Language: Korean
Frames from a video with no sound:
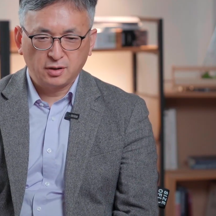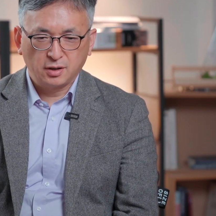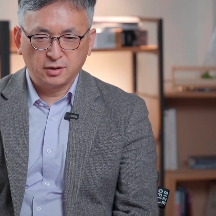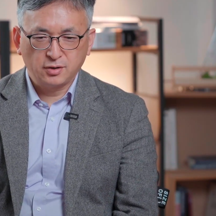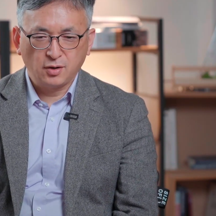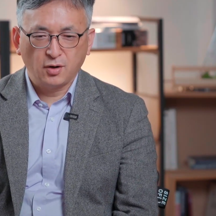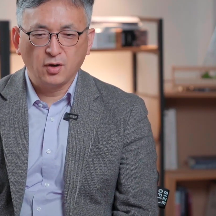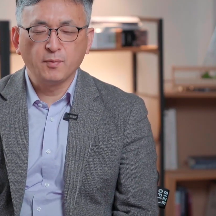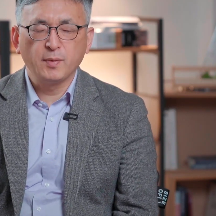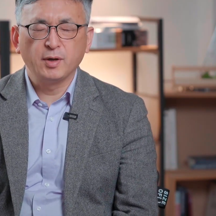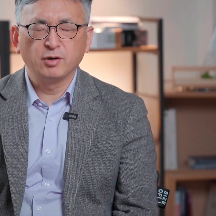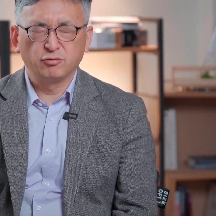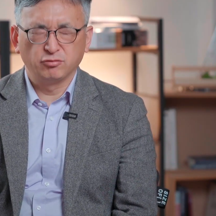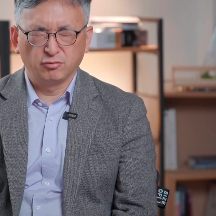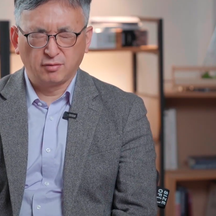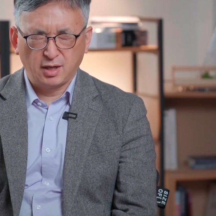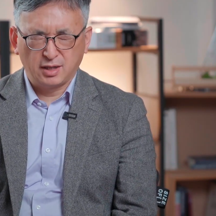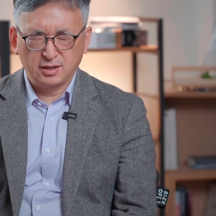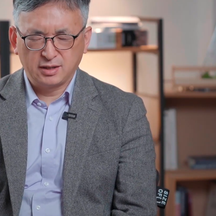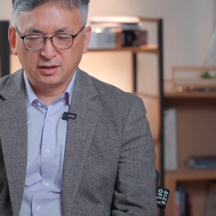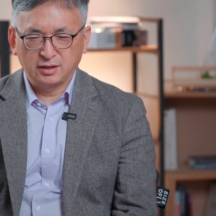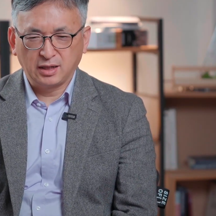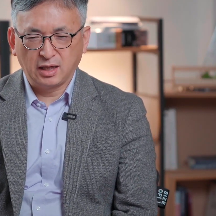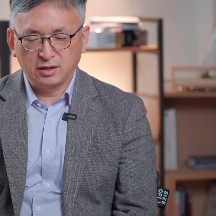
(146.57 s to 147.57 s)
네, 처음에 두
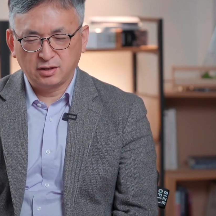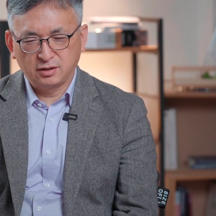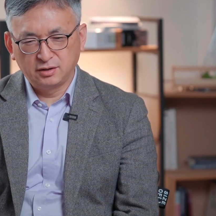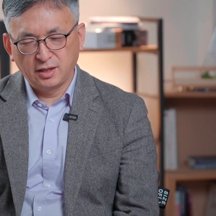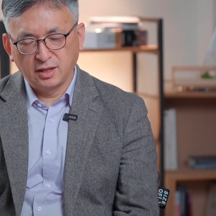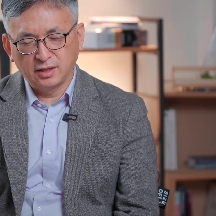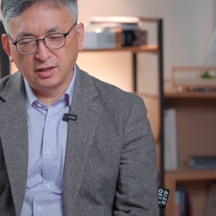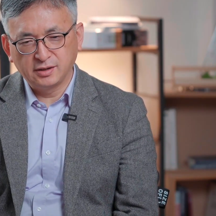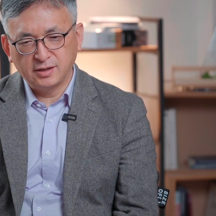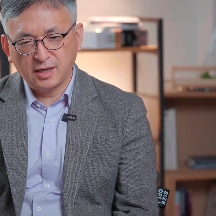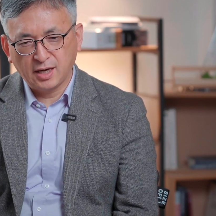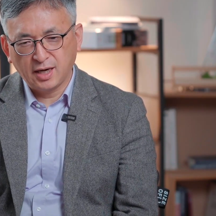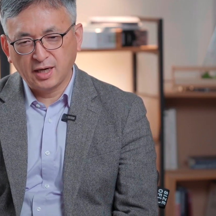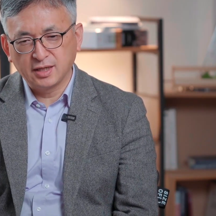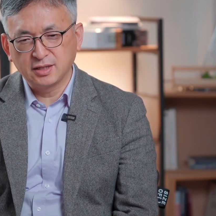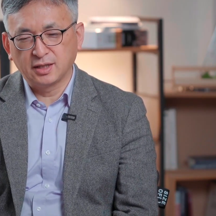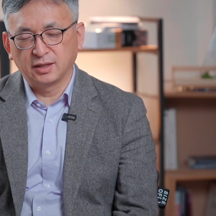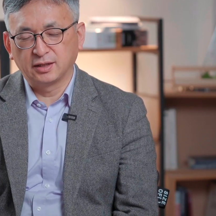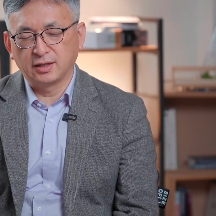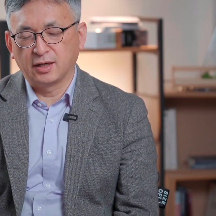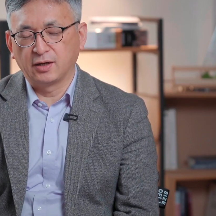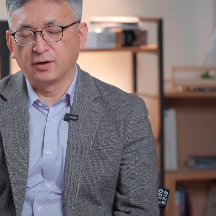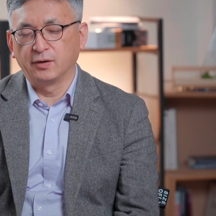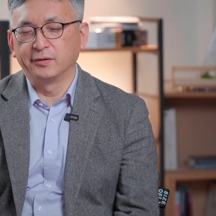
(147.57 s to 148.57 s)
가지, 그다음에 그게 이제 세 가지가 된